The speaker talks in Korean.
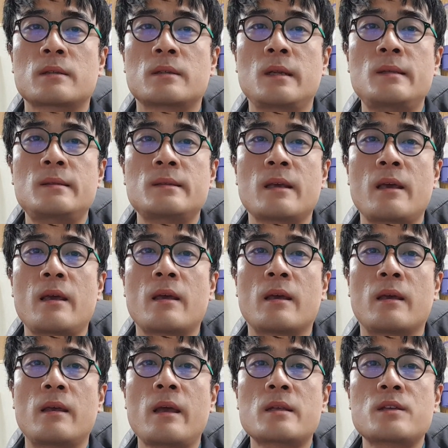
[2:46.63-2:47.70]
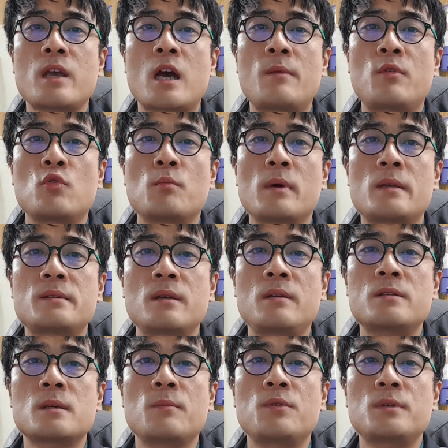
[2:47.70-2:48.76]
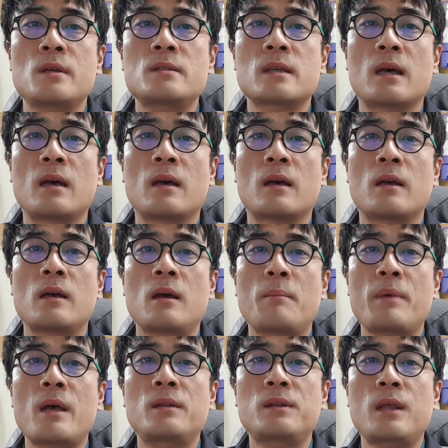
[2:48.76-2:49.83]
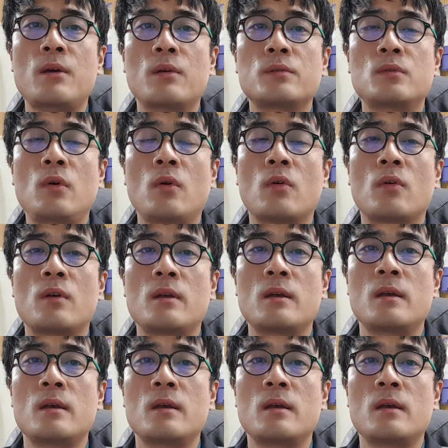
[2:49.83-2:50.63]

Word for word: 그리스의 액체 암을 운반선 전문선사 판테온도